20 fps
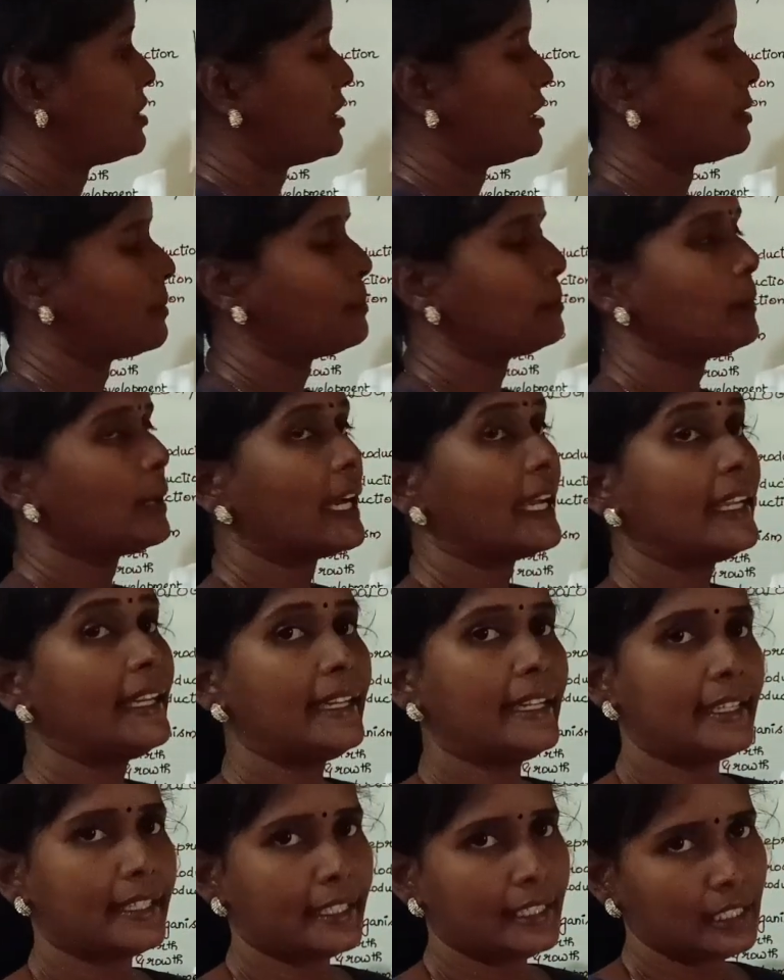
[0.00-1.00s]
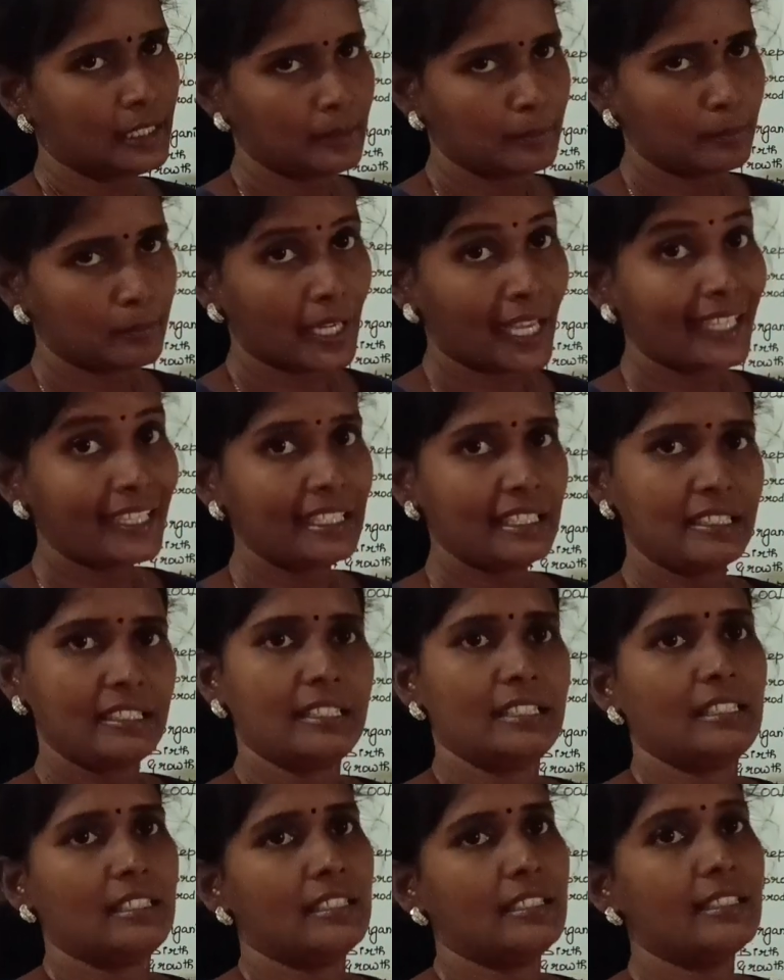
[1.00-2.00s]
ஃபிஷன் பைனரி பை
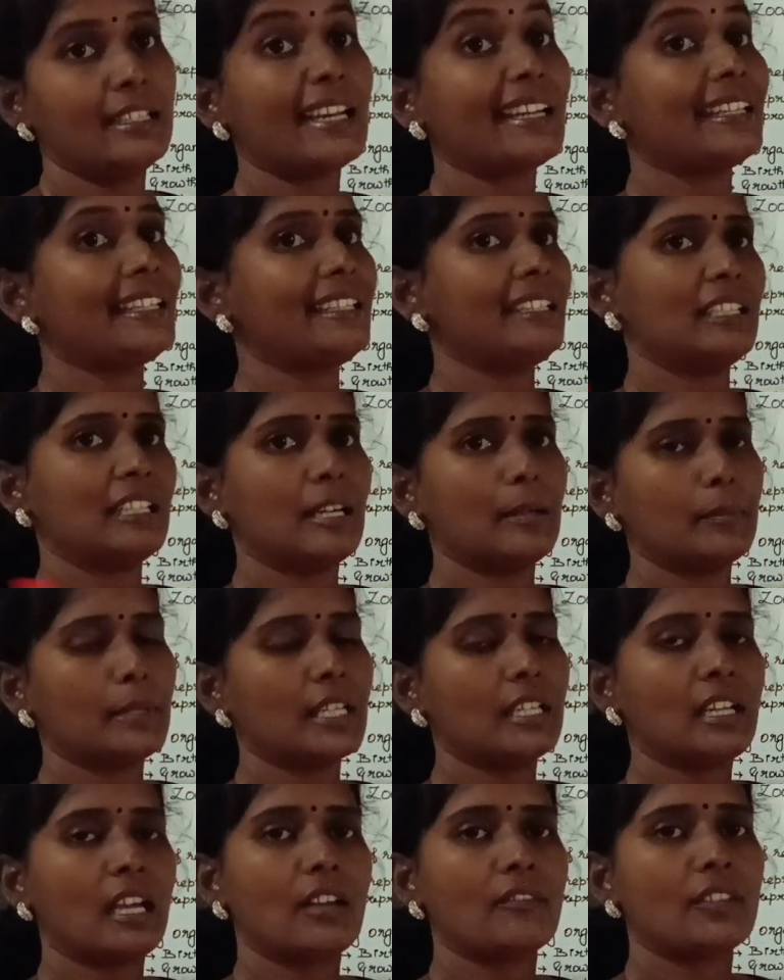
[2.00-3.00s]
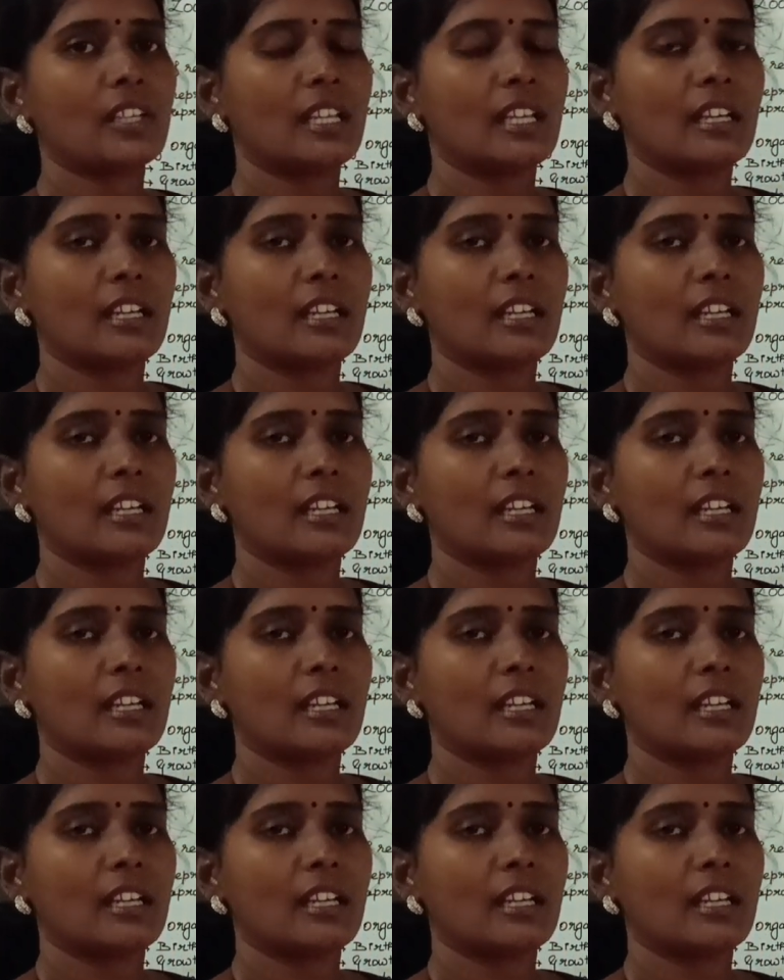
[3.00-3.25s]
டை அப்படின்னாவே